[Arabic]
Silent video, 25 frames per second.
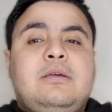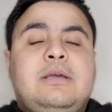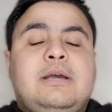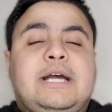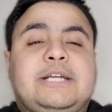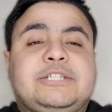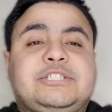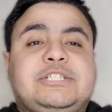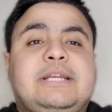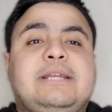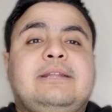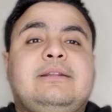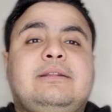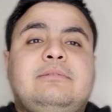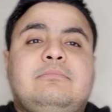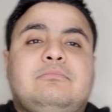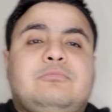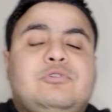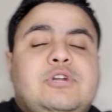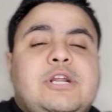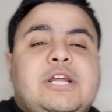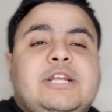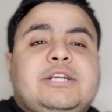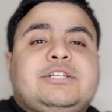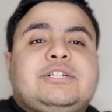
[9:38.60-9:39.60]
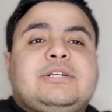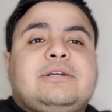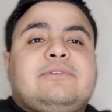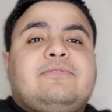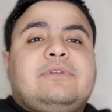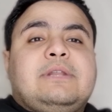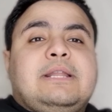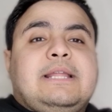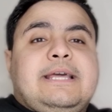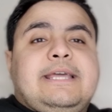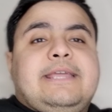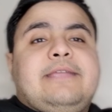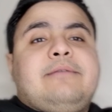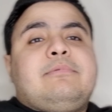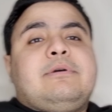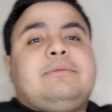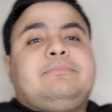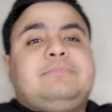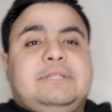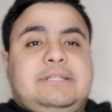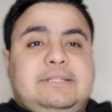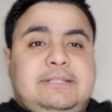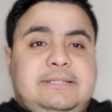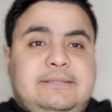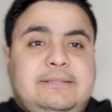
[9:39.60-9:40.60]
عشان مناقشه في القايمه
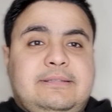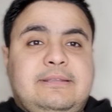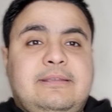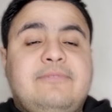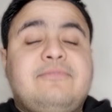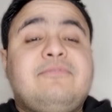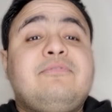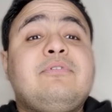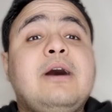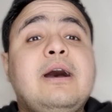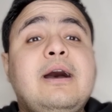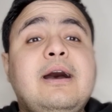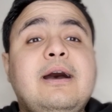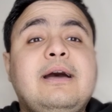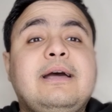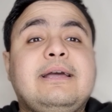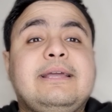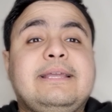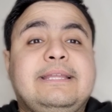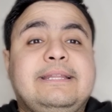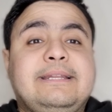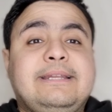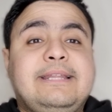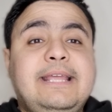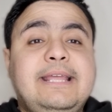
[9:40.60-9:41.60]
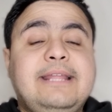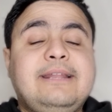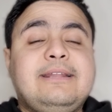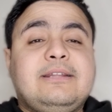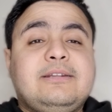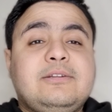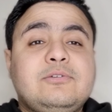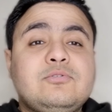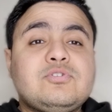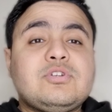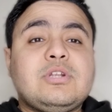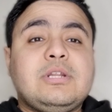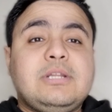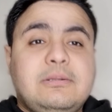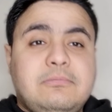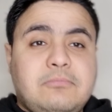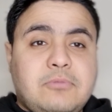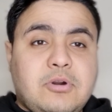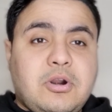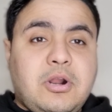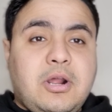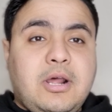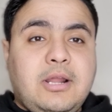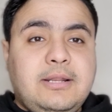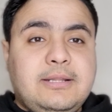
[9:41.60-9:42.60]
بتاعتنا فان احنا نوصل
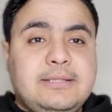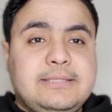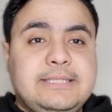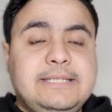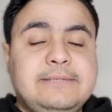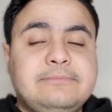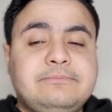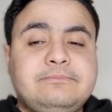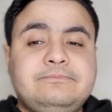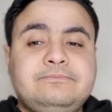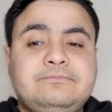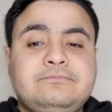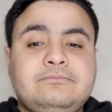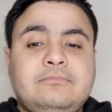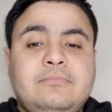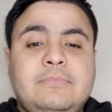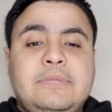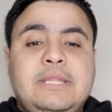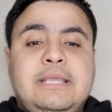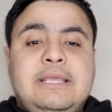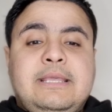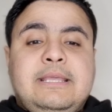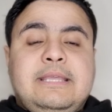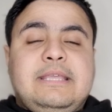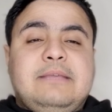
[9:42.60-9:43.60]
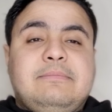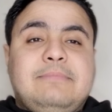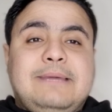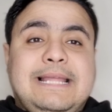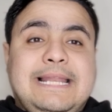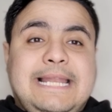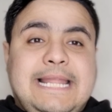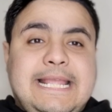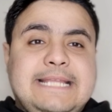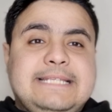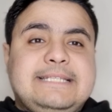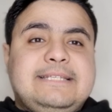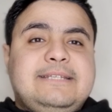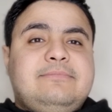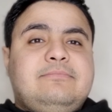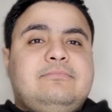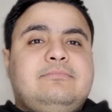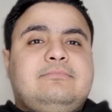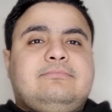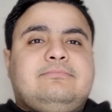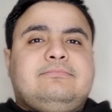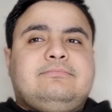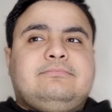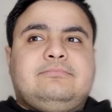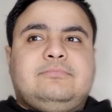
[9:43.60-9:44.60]
للمرحله دي يبقى لازم
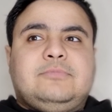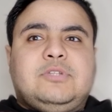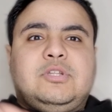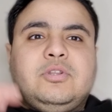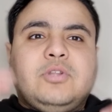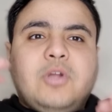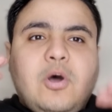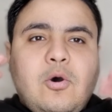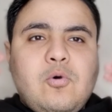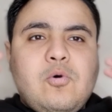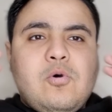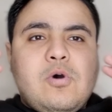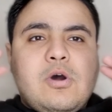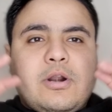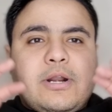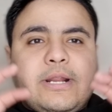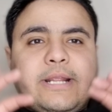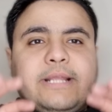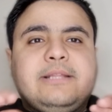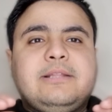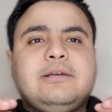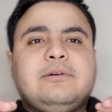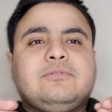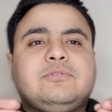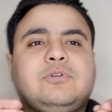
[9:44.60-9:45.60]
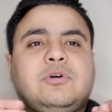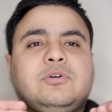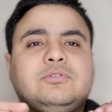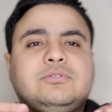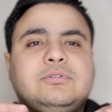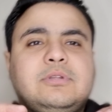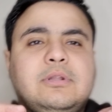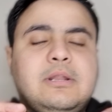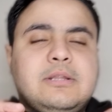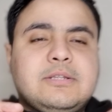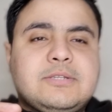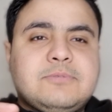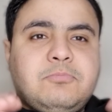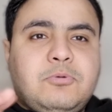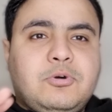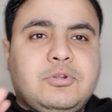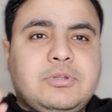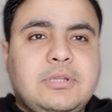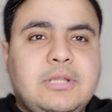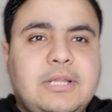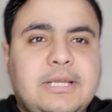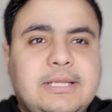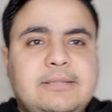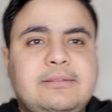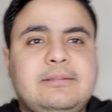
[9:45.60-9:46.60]
ننور كده ونحط السبوت
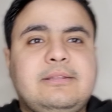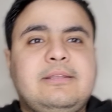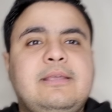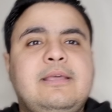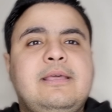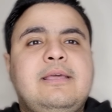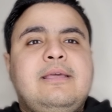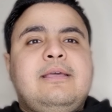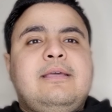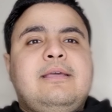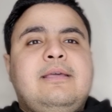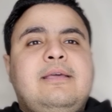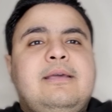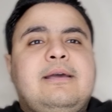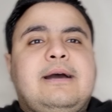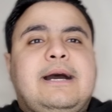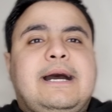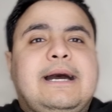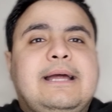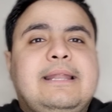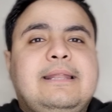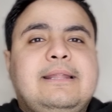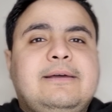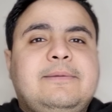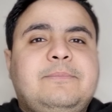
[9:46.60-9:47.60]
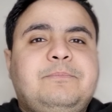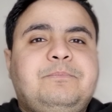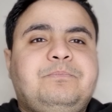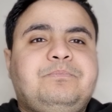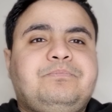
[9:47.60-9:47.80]
لايت على